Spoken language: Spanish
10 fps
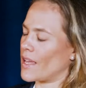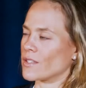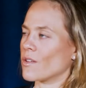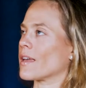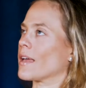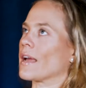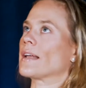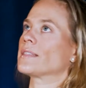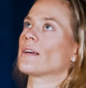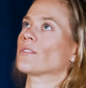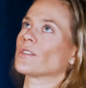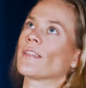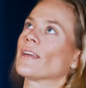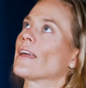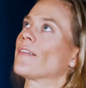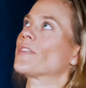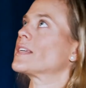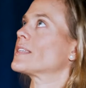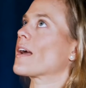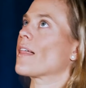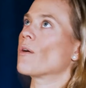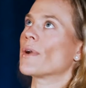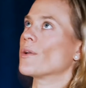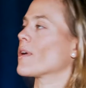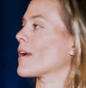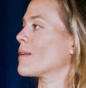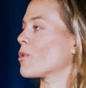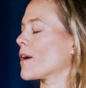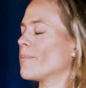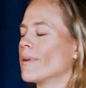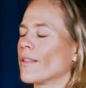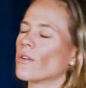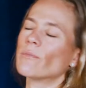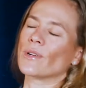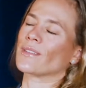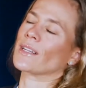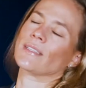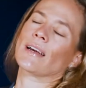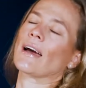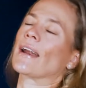eso de que gracias, o sea, de que atrás de cada hombre hay una gran mujer, perdón, pero atrás de